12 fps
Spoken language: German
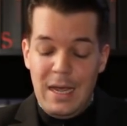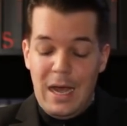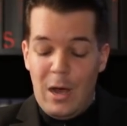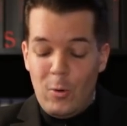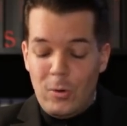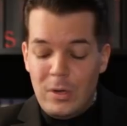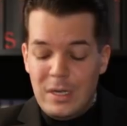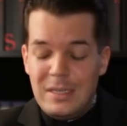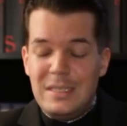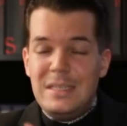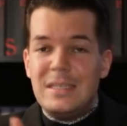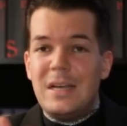Auch
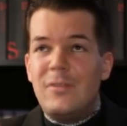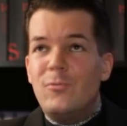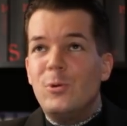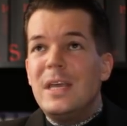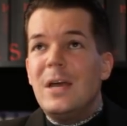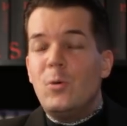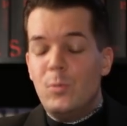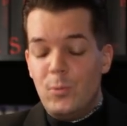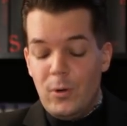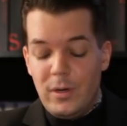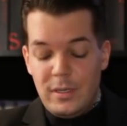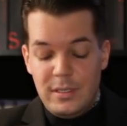dieser
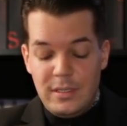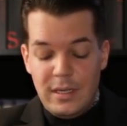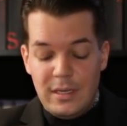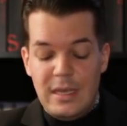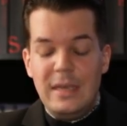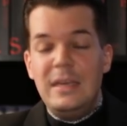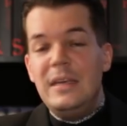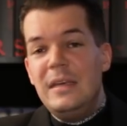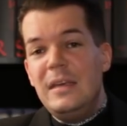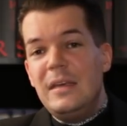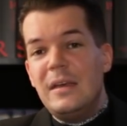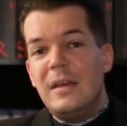Vulgärhumor kichert,
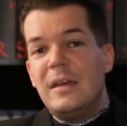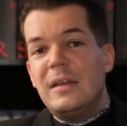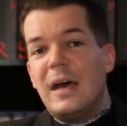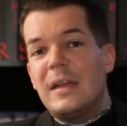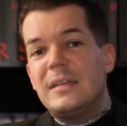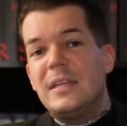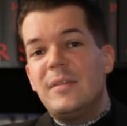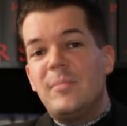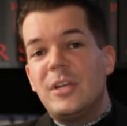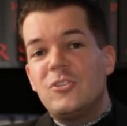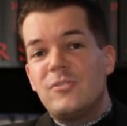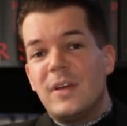hihi, da hat
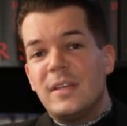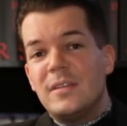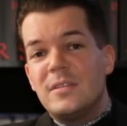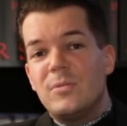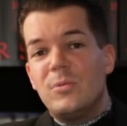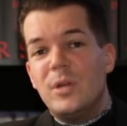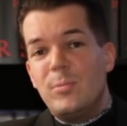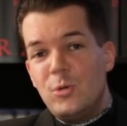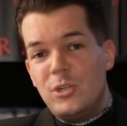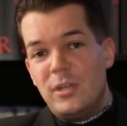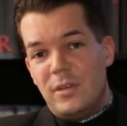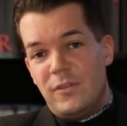jemand Schwanz oder
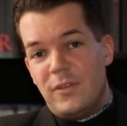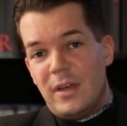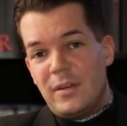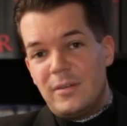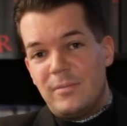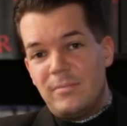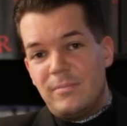Muschi gesagt.